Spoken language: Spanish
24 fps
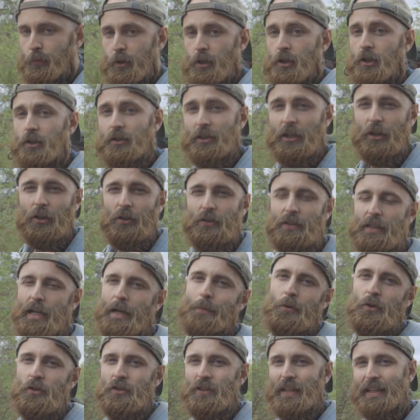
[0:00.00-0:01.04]
Bueno, nos
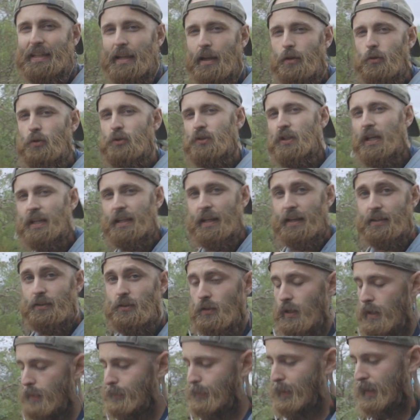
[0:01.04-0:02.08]
encontramos en Arusa
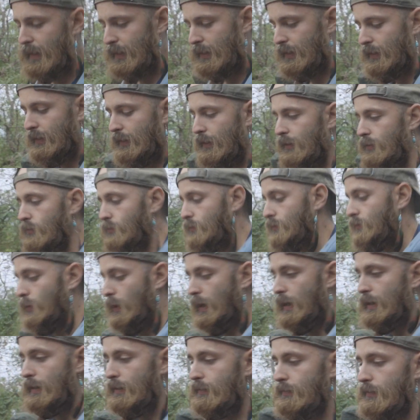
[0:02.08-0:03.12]
National Park y es un
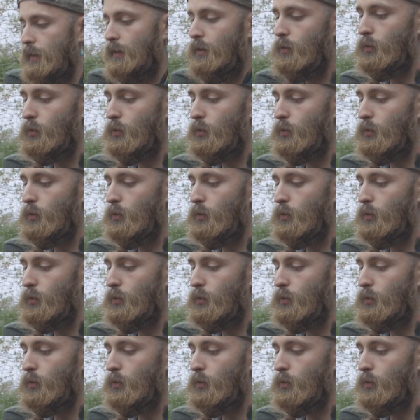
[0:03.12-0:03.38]
lugar que está